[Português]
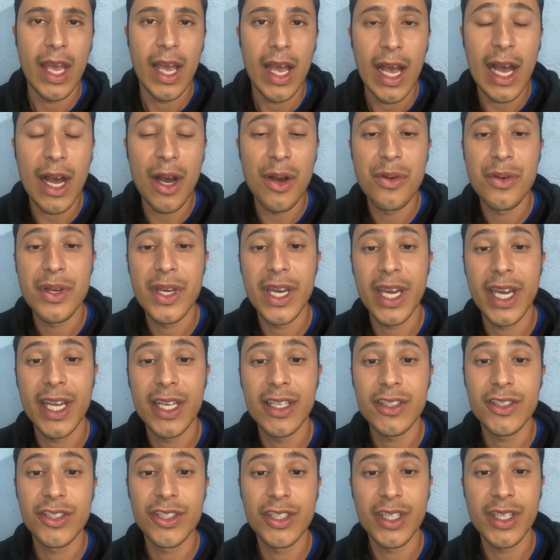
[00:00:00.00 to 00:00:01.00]
Alguém
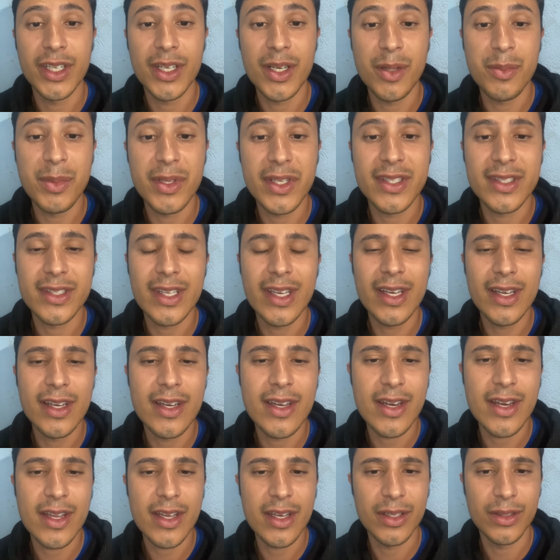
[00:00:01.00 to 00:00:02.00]
te ama em
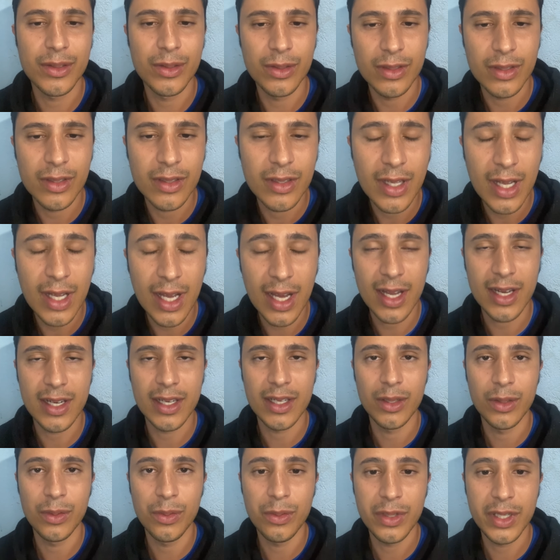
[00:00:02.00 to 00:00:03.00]
segredo,
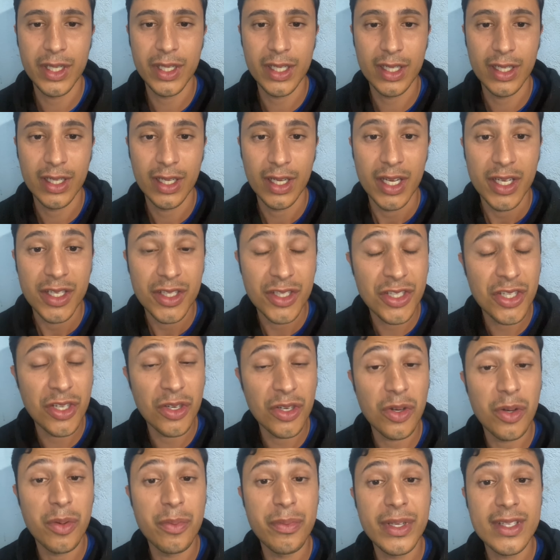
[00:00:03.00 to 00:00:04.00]
aleluia, te
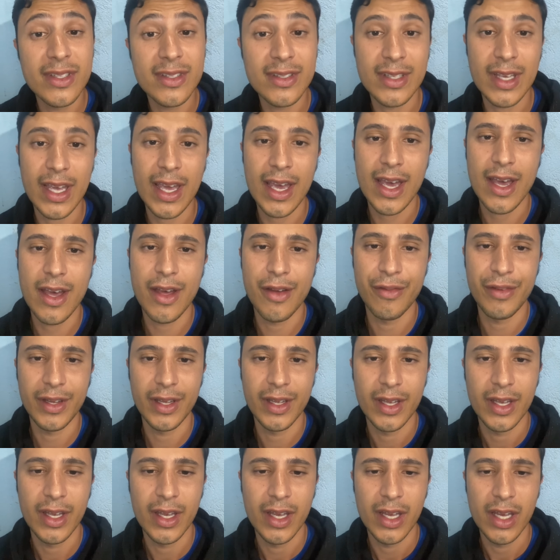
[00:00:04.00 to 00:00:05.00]

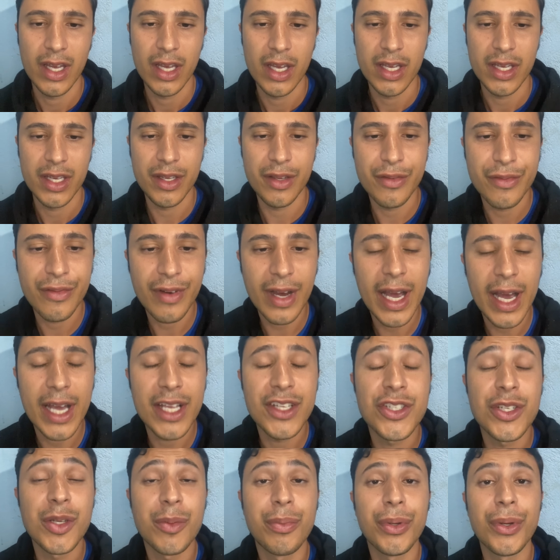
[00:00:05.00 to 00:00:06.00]
observa e vai
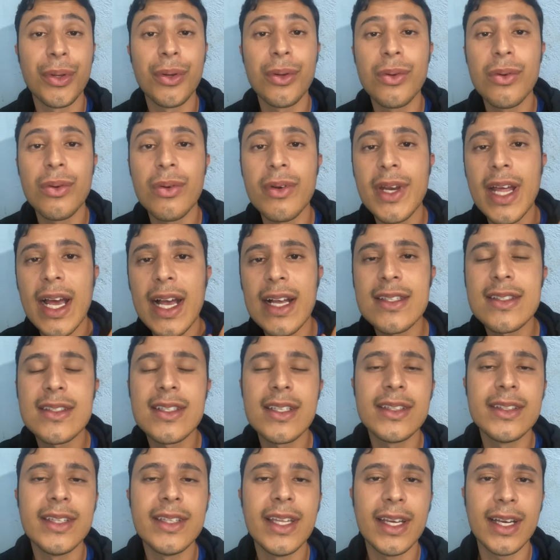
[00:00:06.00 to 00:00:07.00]
te procurar
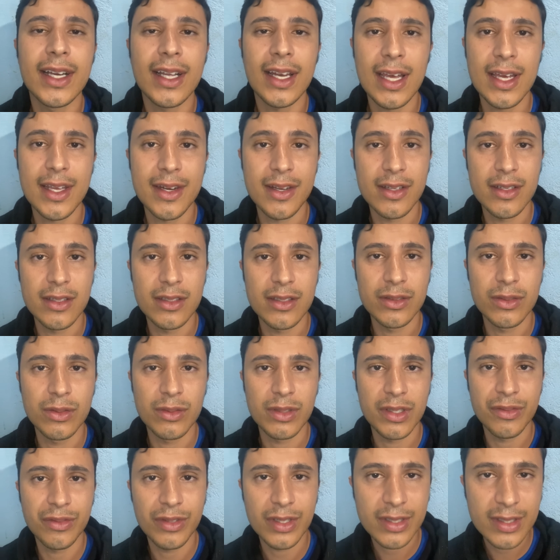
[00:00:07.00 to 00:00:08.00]
se declarando
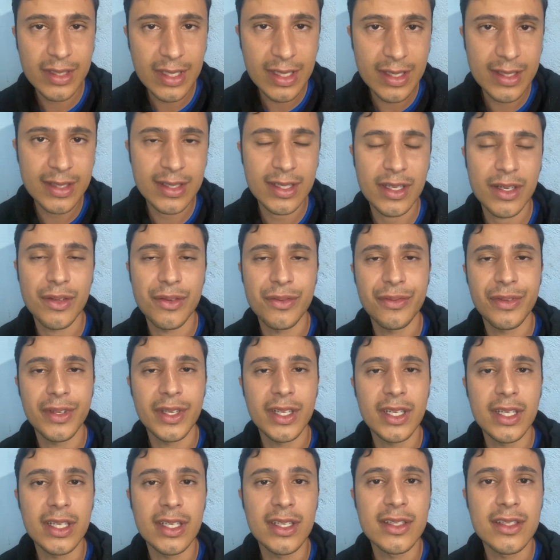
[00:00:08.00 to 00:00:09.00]
e vocês serão
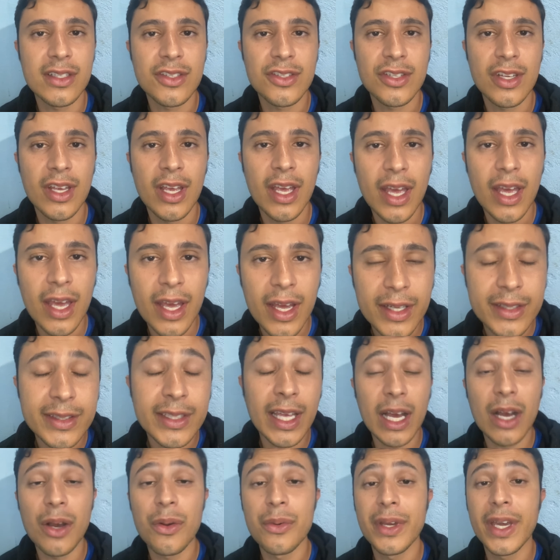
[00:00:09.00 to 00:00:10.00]
felizes.
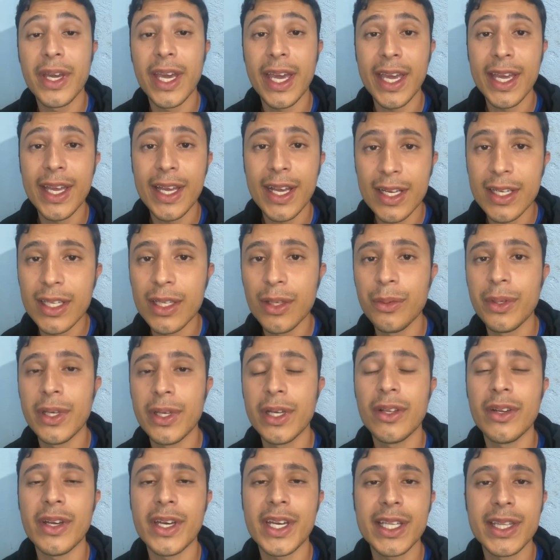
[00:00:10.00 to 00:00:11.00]
Tem alguém, aleluia,
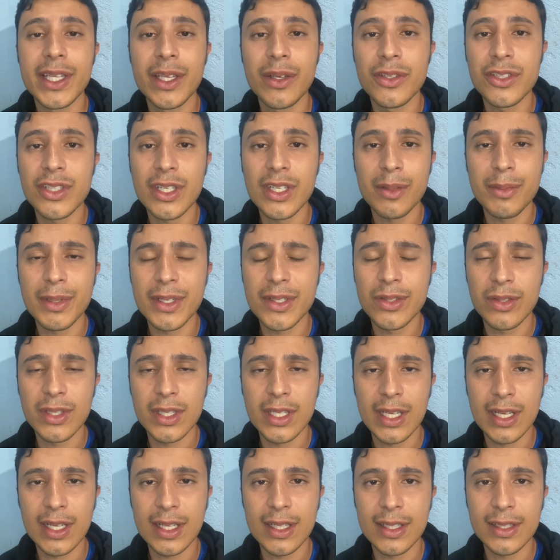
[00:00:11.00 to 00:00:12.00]
glória a Deus,
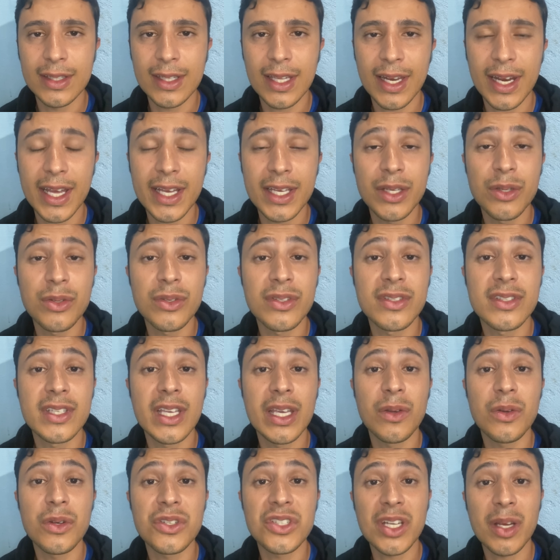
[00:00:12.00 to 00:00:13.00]
Labassuíra cantará que o
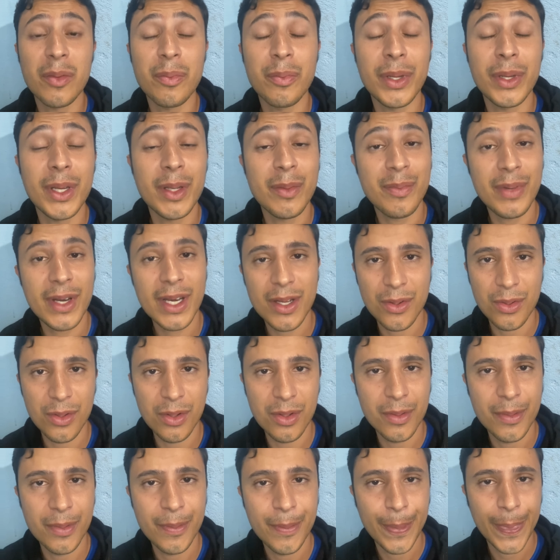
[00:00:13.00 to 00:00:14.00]
Senhor já
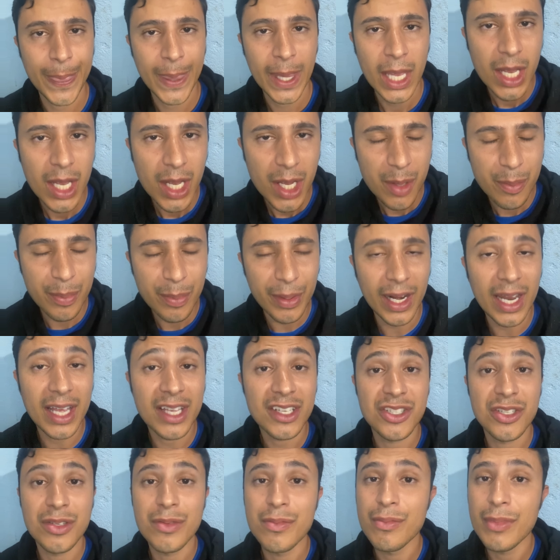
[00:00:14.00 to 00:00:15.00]
preparou
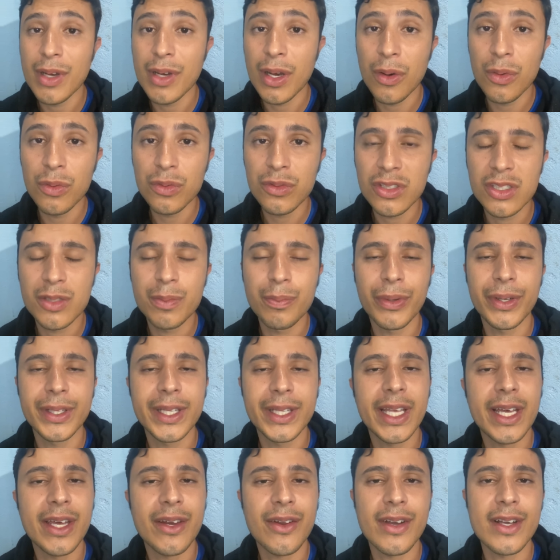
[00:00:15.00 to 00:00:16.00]
pelas mãos
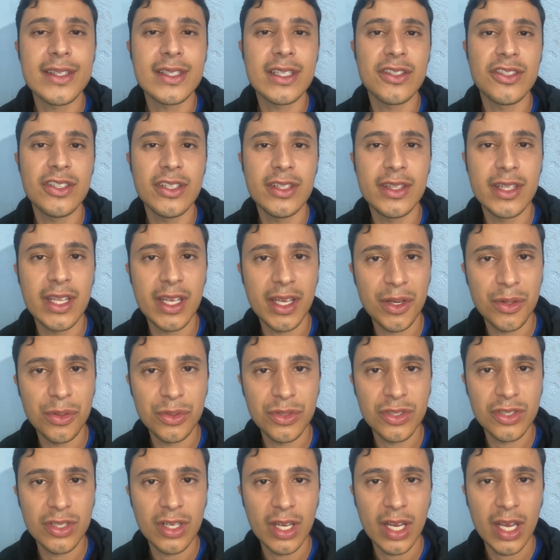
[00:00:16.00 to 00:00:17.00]
poderosas de
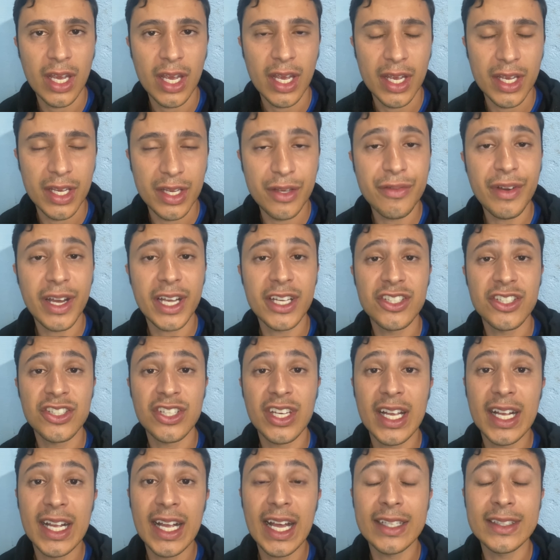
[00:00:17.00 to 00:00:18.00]
Deus e vai
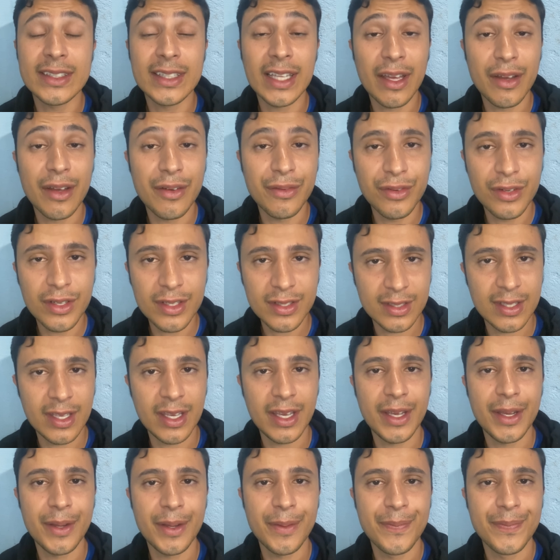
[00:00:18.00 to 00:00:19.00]
chegar até
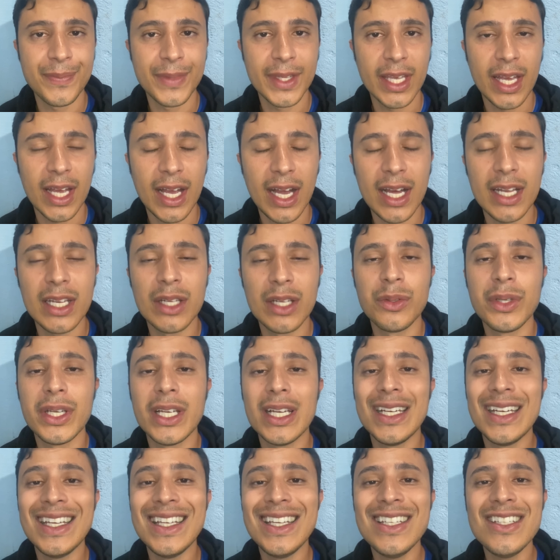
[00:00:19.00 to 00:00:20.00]
você, aleluia,
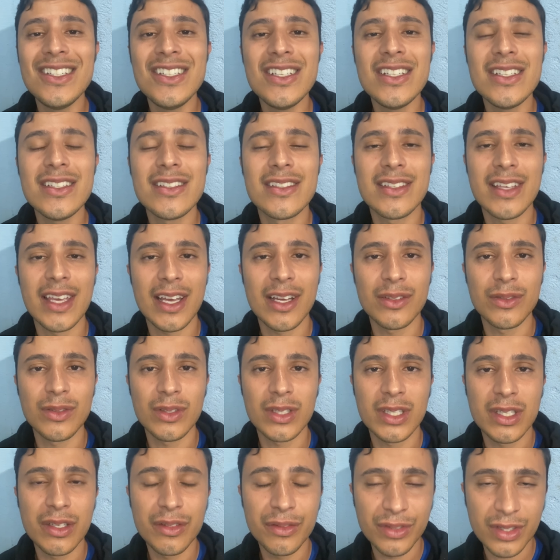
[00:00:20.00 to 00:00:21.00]
lhe dizendo
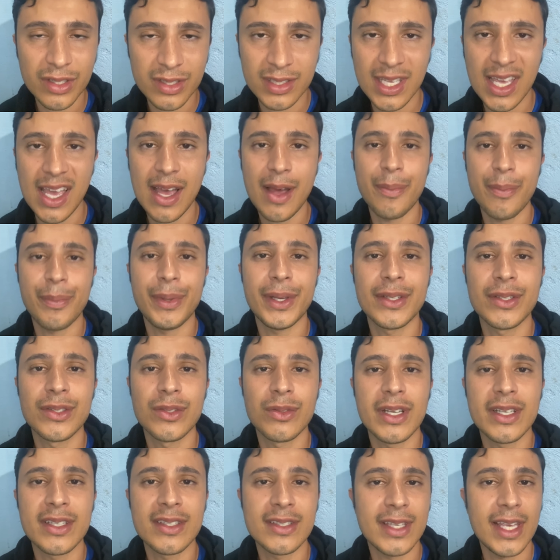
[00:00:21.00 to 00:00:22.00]
que você é a
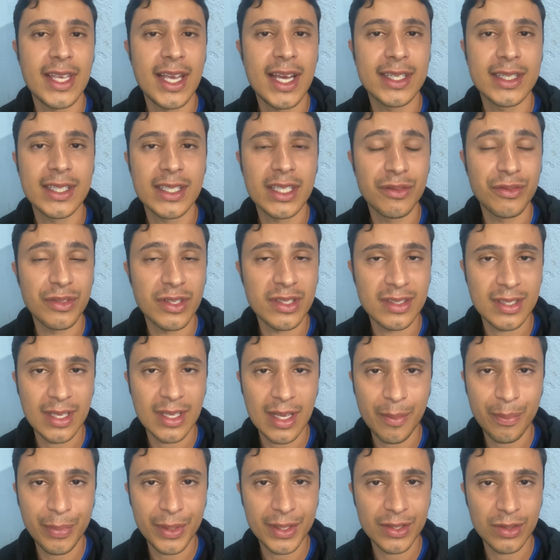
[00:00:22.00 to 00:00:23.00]
pessoa certa, que você é
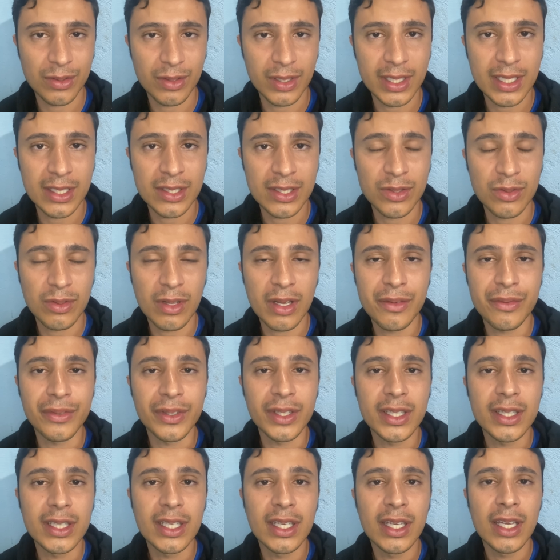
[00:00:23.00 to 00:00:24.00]
a pessoa da sua
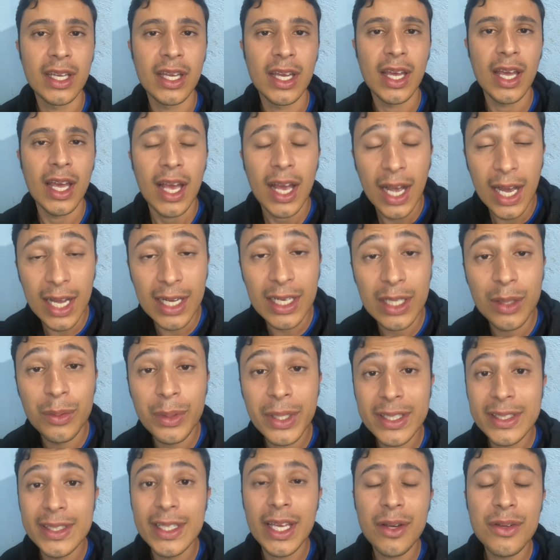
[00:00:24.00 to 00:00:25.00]
vida.
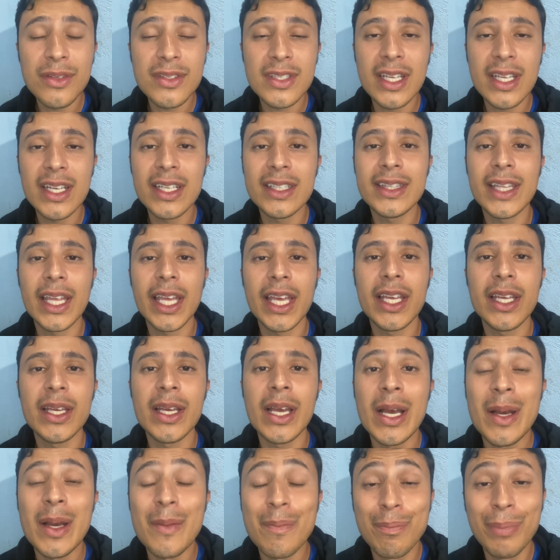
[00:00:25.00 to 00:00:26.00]
Aleluia, Deus ele tem
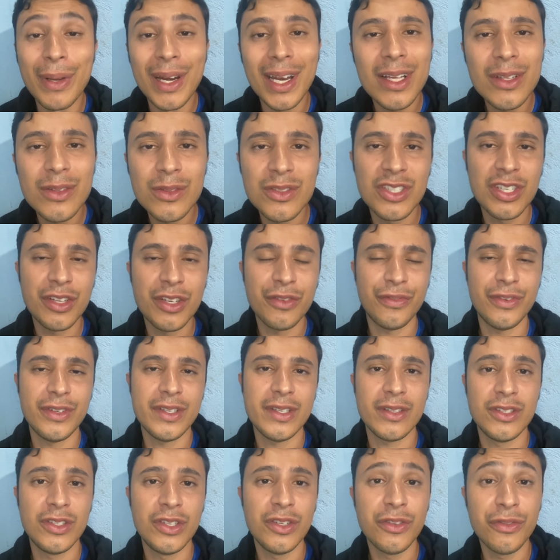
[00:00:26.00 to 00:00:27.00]
planos de,
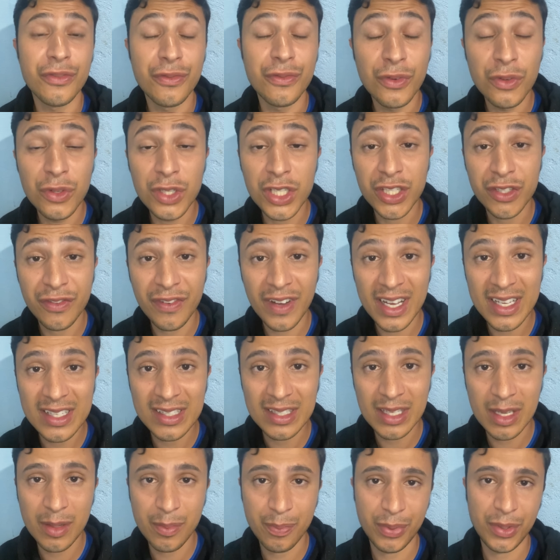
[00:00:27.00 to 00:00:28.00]
de vos
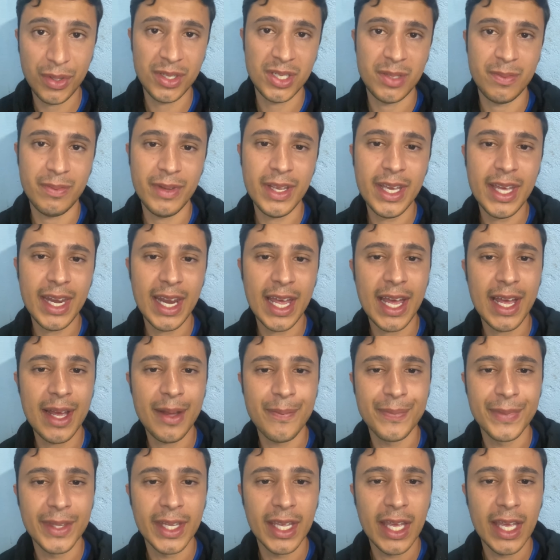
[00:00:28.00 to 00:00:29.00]
fazer prosperar.